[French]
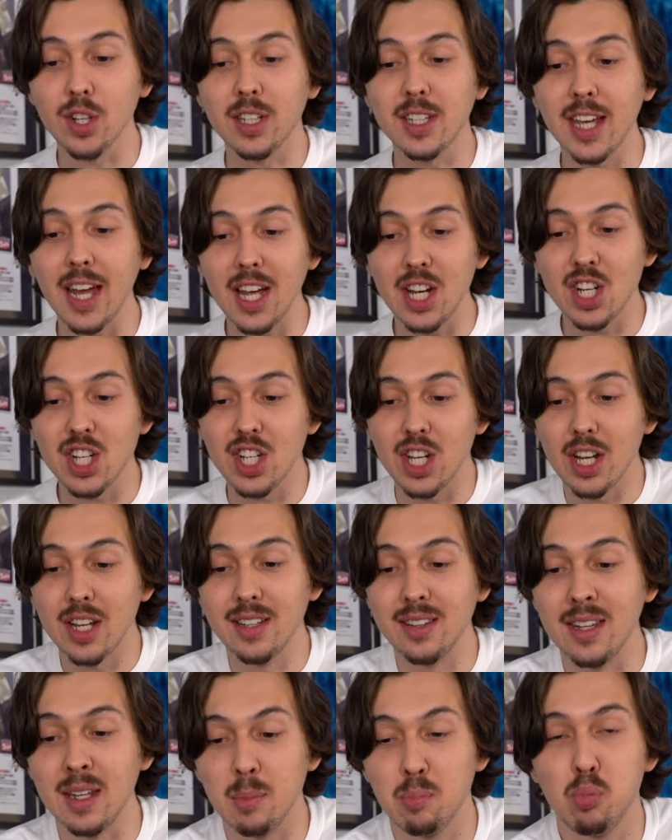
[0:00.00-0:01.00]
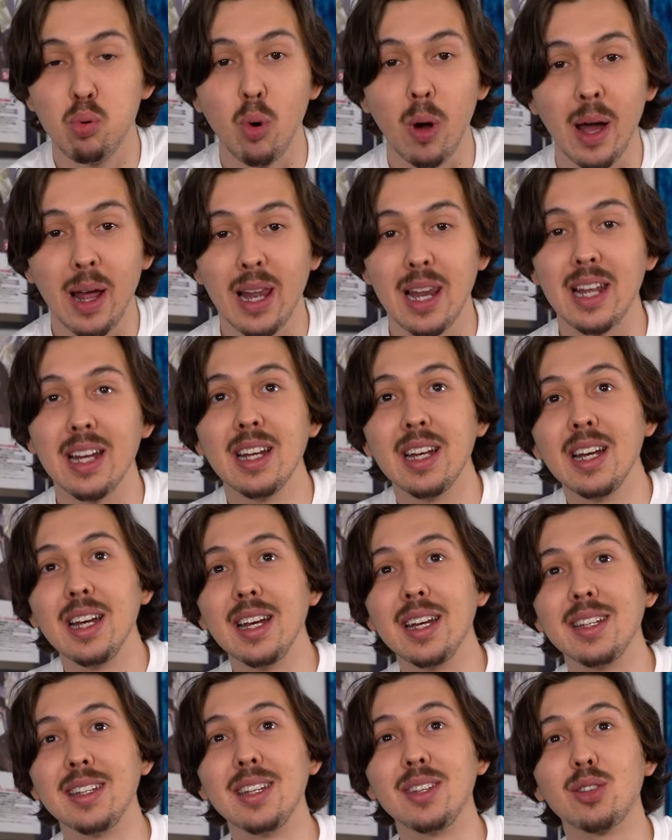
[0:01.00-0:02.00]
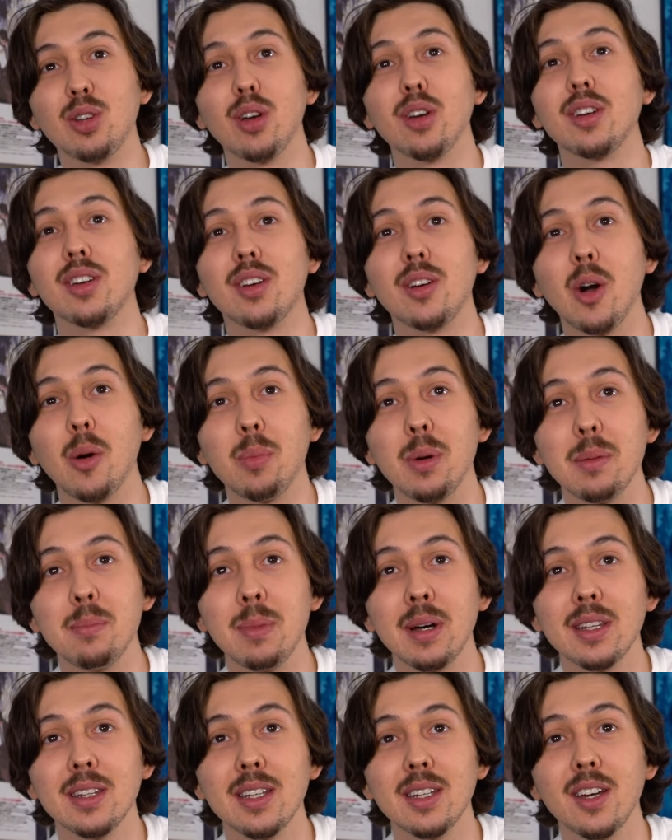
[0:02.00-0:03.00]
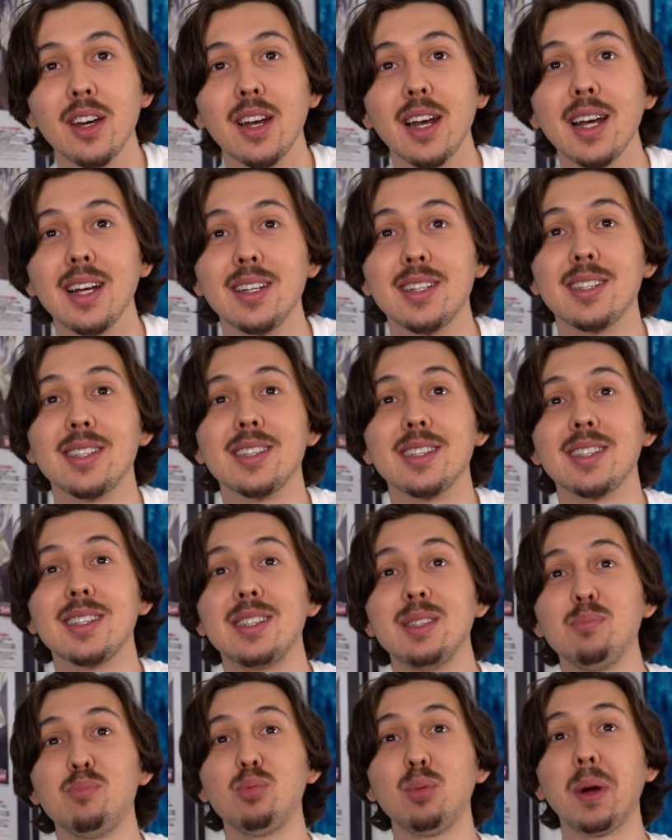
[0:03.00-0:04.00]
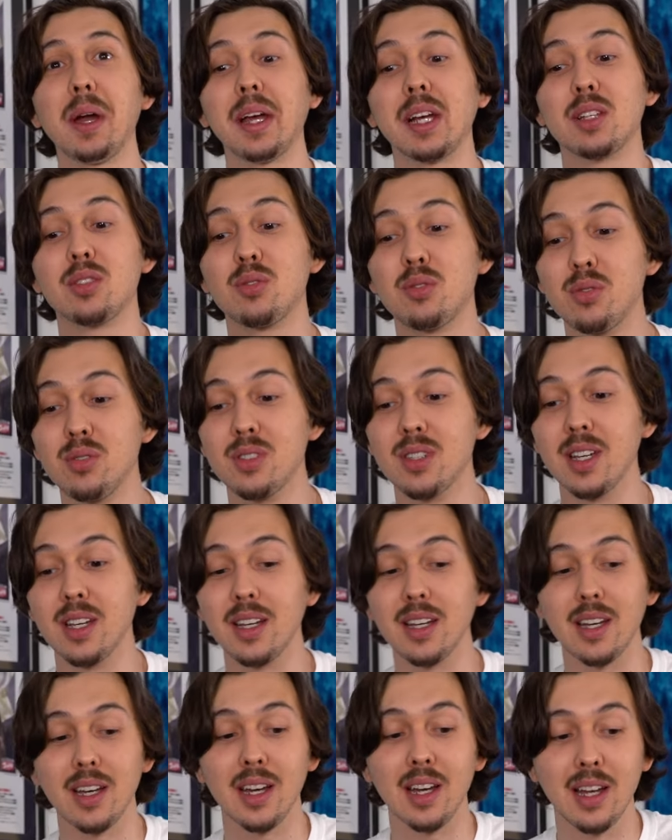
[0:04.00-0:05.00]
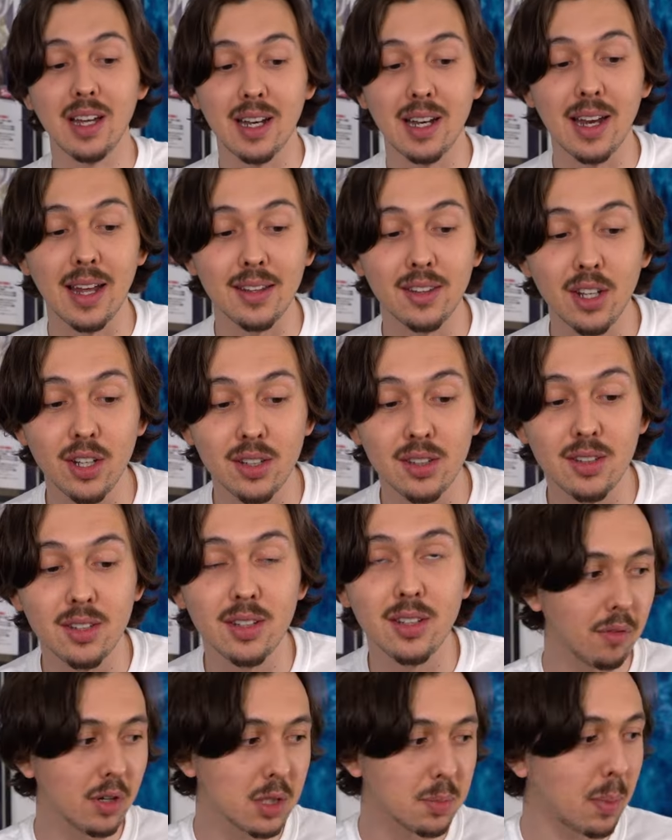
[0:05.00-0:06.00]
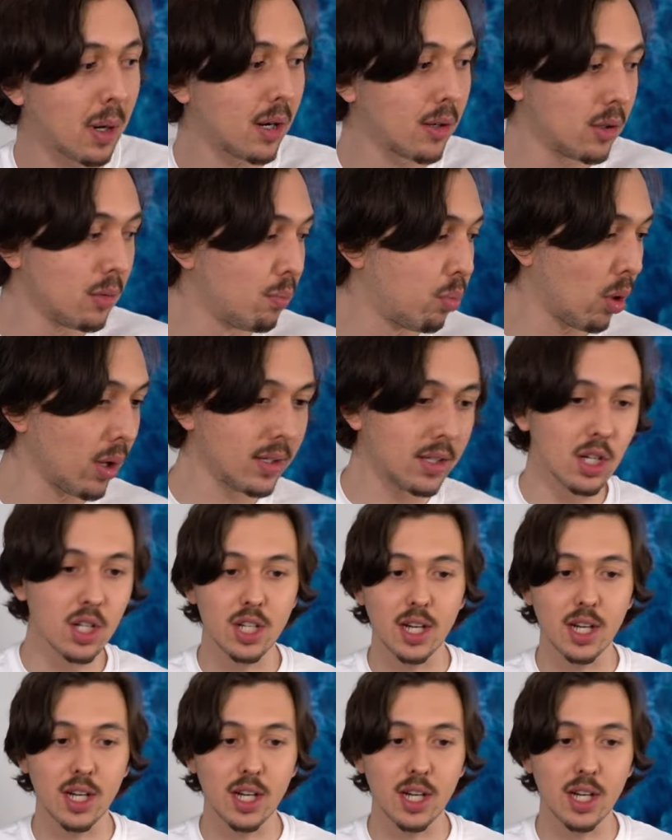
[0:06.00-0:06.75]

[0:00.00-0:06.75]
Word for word: se cachent des poils et des trucs complètement dégueulasses qui pourraient excuser la note. On va se prendre une pointe de